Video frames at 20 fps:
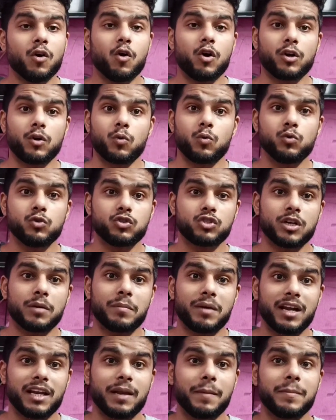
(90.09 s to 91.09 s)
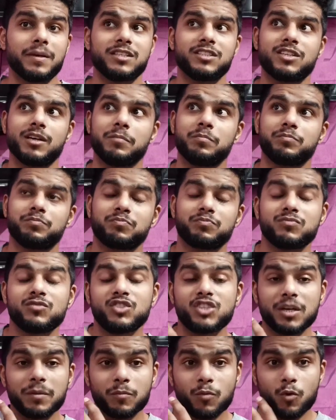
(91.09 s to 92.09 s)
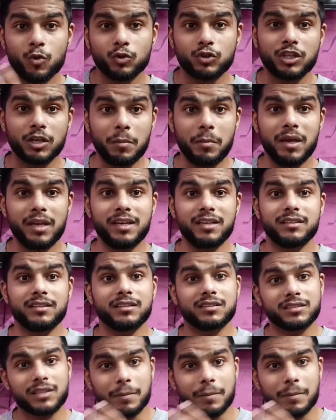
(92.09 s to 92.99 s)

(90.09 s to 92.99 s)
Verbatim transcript: और उस जमाने में जब जिम होती भी नहीं थी